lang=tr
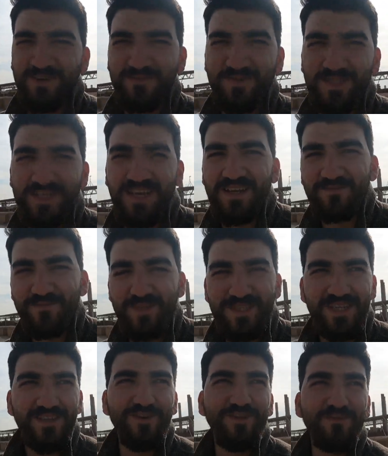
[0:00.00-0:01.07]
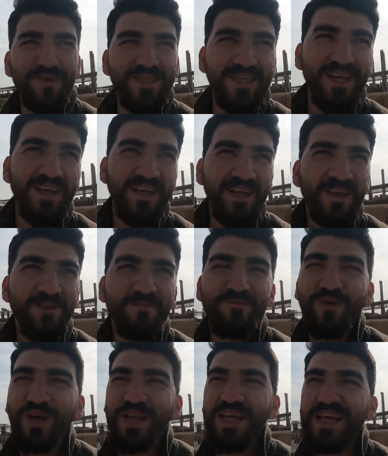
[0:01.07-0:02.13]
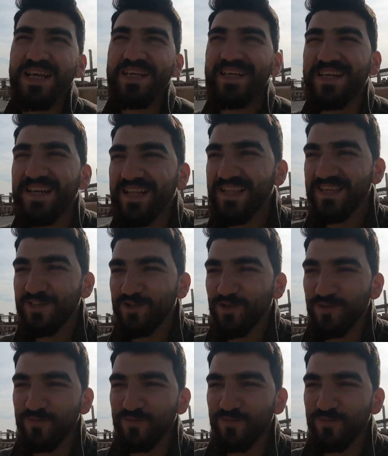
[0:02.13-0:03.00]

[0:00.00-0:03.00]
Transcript: varmış yani Mısır'da olmasa böyle yerler herhalde hiç